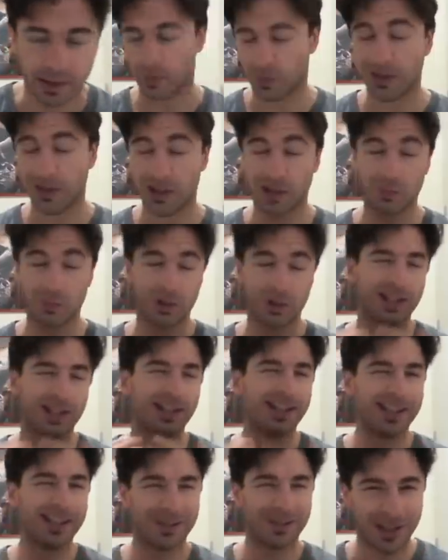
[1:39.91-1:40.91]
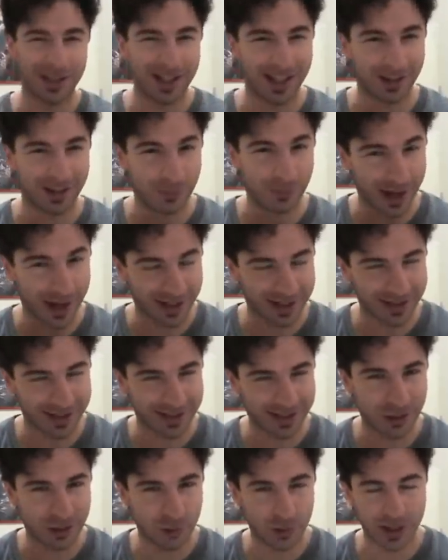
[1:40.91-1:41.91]
Quindi, diciamo che l'inizio della quarta
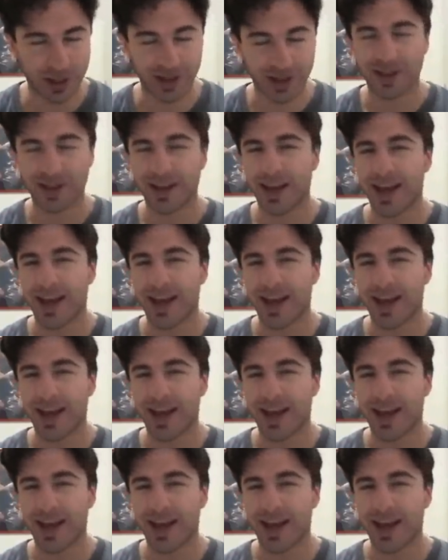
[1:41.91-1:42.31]
stagione